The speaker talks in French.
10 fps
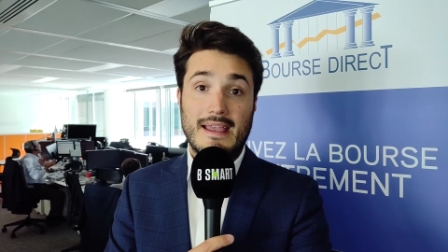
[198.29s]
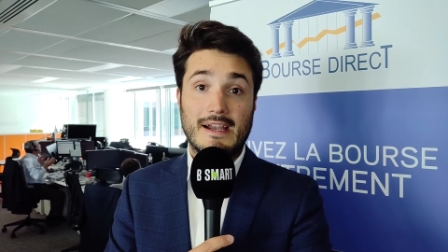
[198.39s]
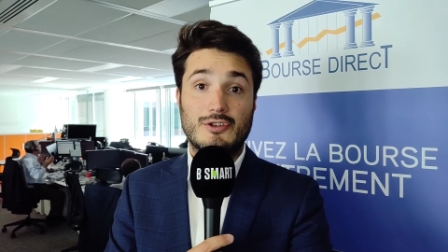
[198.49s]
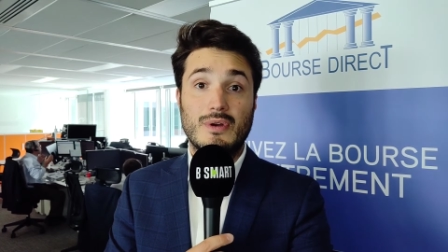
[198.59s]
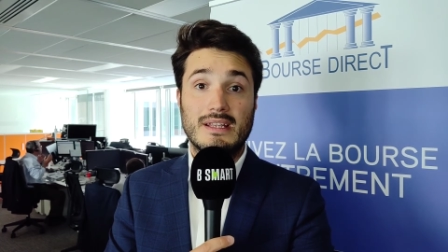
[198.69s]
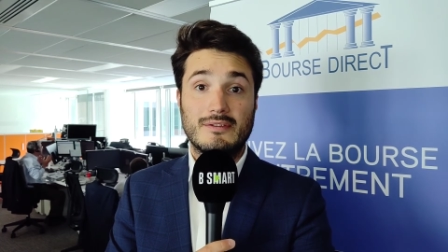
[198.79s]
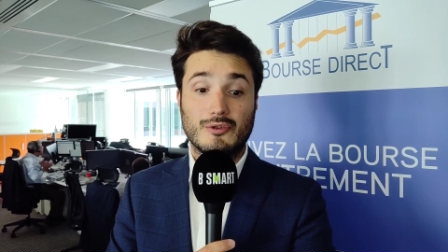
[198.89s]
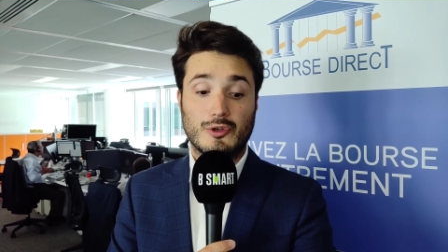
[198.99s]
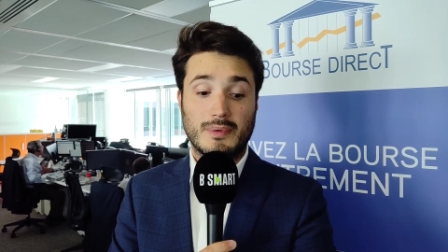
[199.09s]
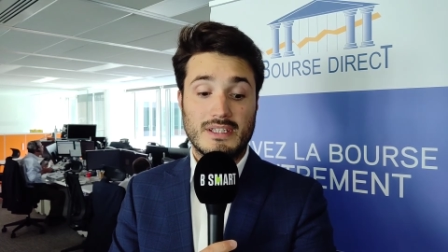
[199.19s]
Et actualité
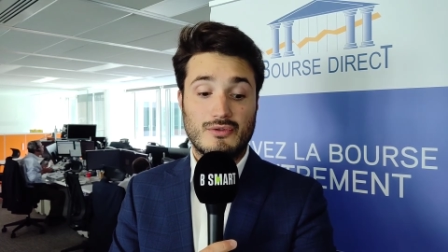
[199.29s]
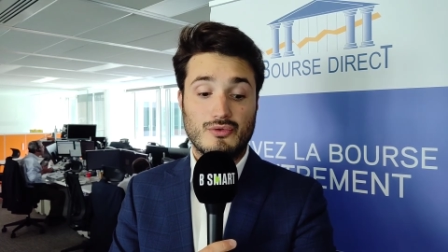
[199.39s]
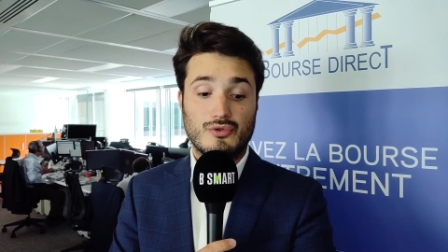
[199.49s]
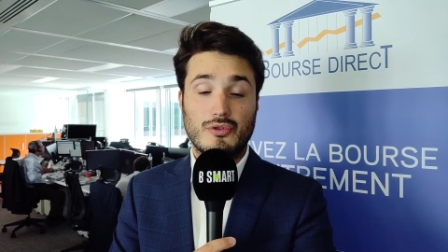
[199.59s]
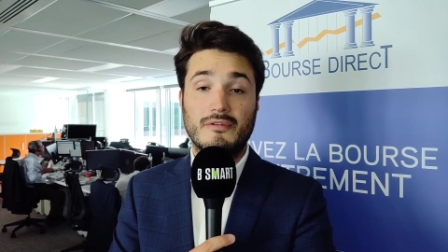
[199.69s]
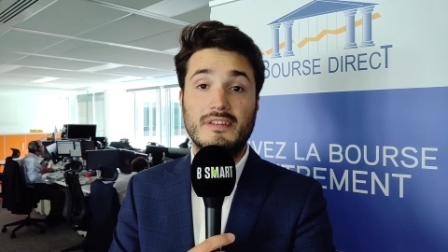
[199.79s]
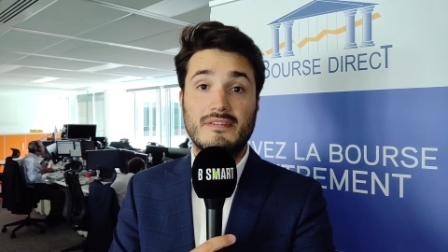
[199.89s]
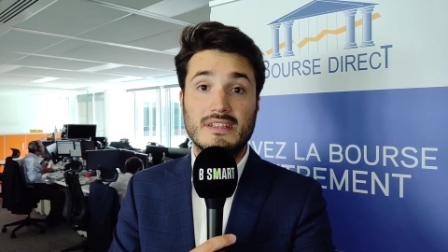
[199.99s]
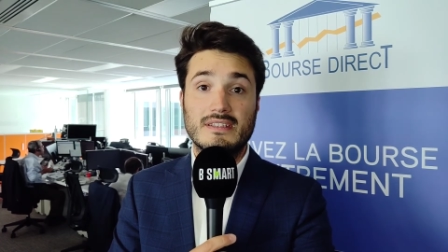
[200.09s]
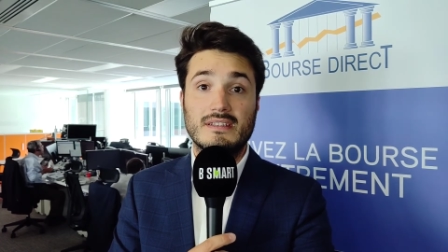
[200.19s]
entreprise toujours,
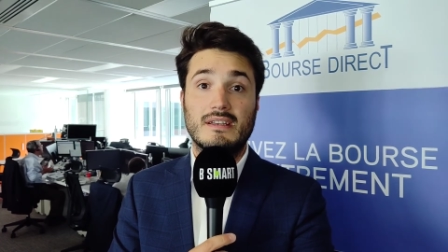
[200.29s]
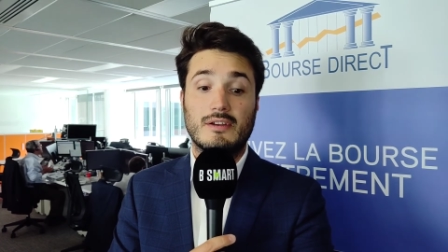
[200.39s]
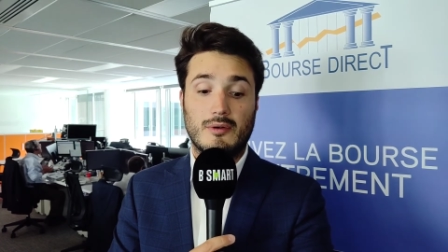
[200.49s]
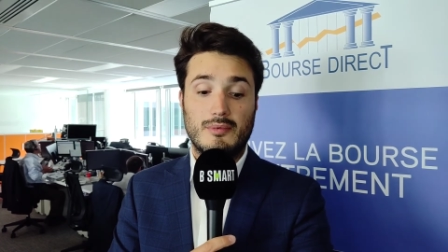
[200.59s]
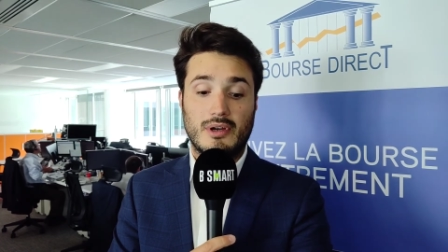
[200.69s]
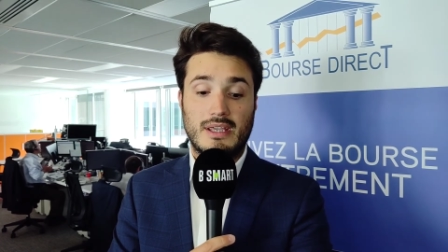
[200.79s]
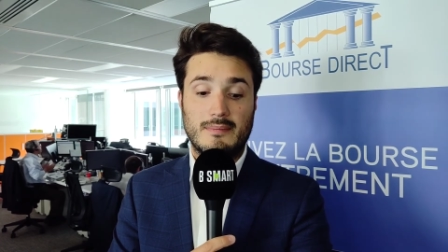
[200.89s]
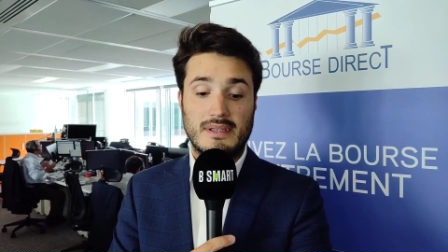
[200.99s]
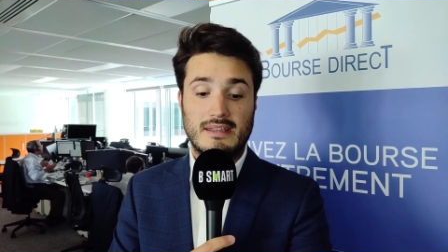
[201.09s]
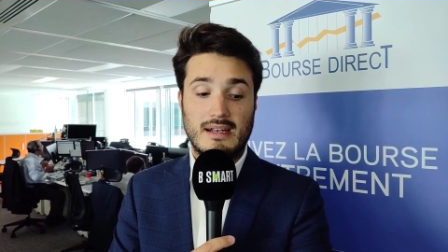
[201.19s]
Vivendi et Amber
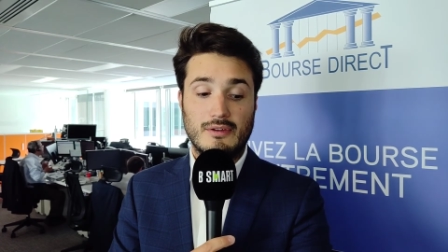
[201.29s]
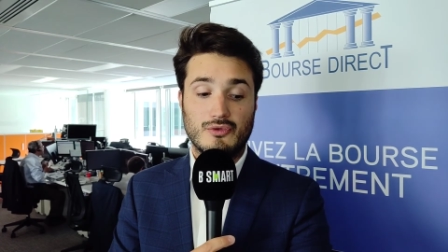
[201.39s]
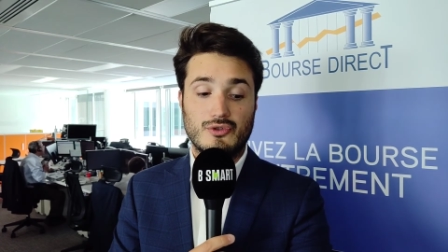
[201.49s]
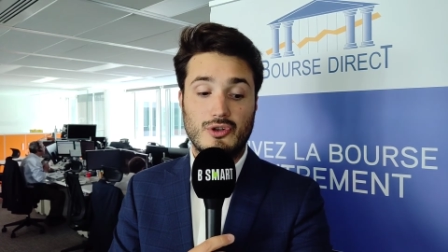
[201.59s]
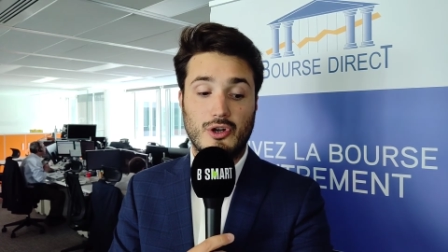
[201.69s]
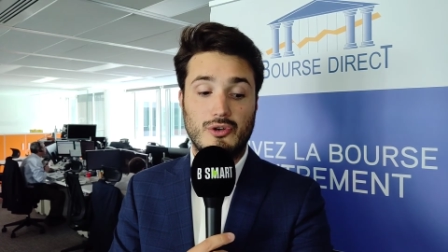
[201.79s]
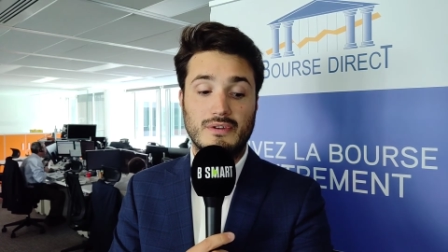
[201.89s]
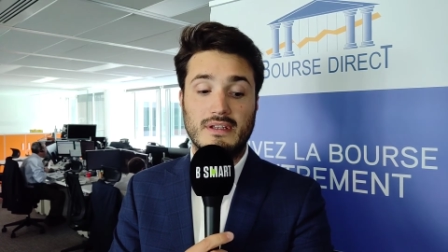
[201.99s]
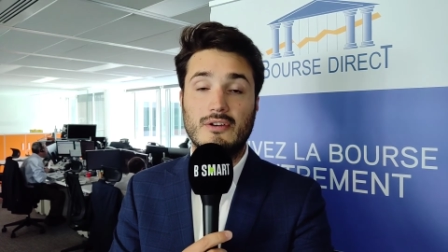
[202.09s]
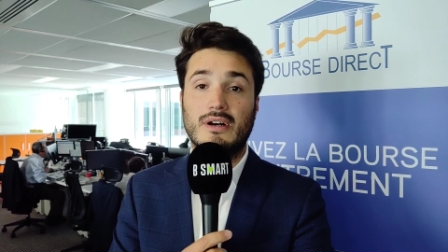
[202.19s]
Capital annoncent de leur
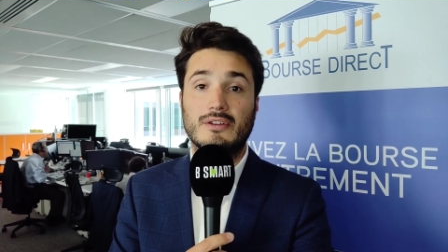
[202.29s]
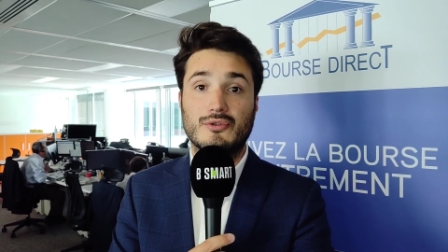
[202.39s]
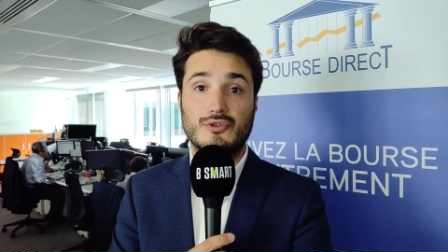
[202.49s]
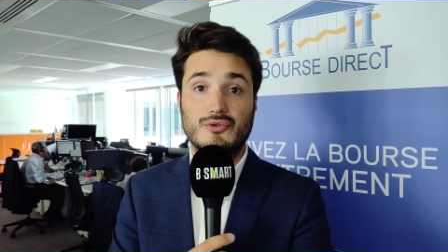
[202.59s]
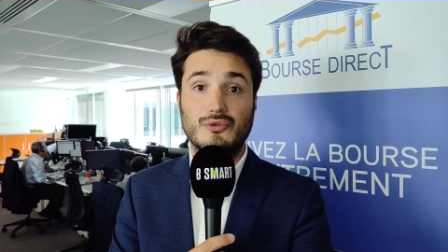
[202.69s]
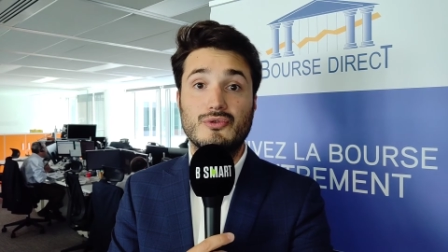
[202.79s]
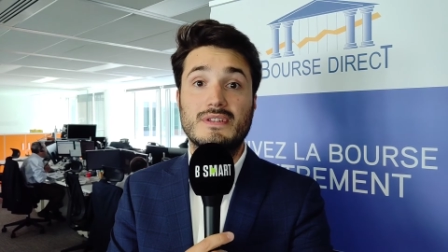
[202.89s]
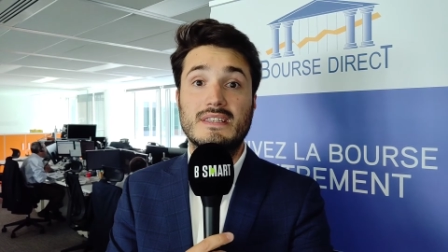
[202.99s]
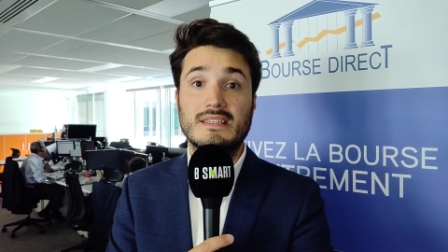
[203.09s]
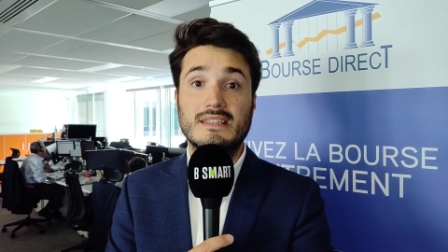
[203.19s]
côté leur intention de
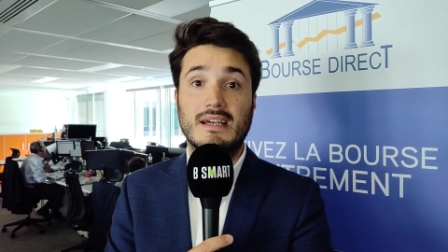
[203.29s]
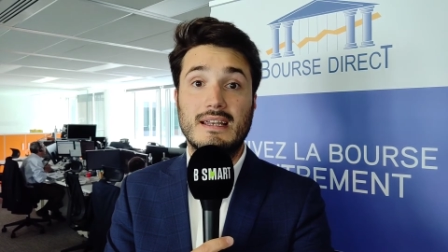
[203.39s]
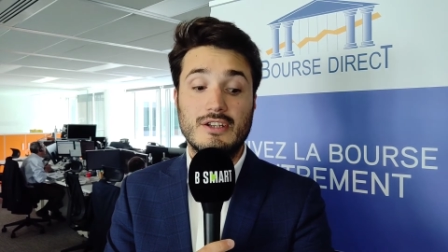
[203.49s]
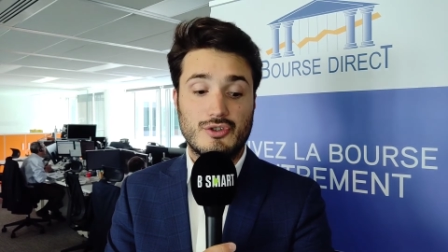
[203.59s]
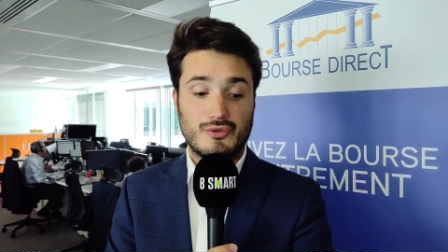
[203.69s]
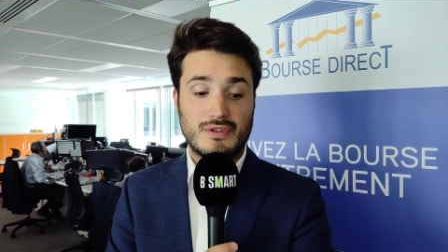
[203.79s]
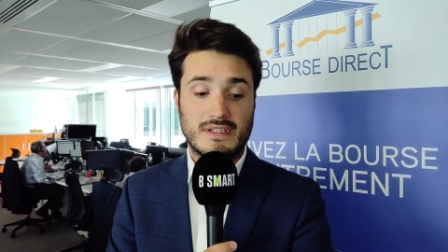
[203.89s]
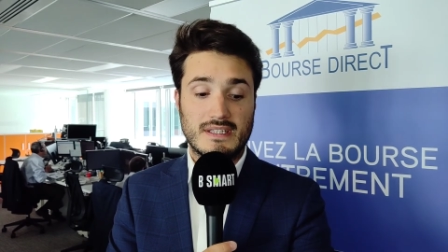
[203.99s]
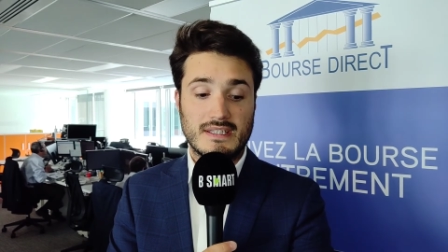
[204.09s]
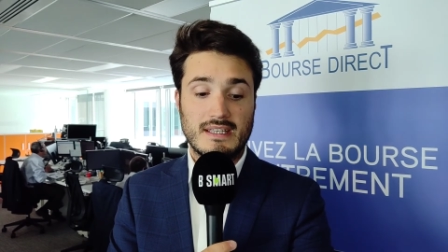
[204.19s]
saisir la
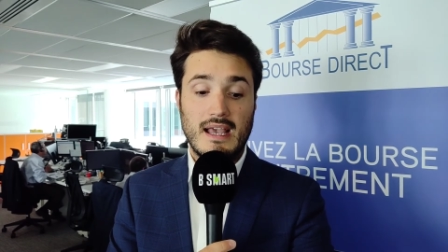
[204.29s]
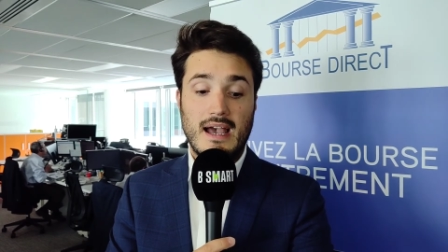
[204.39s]
justice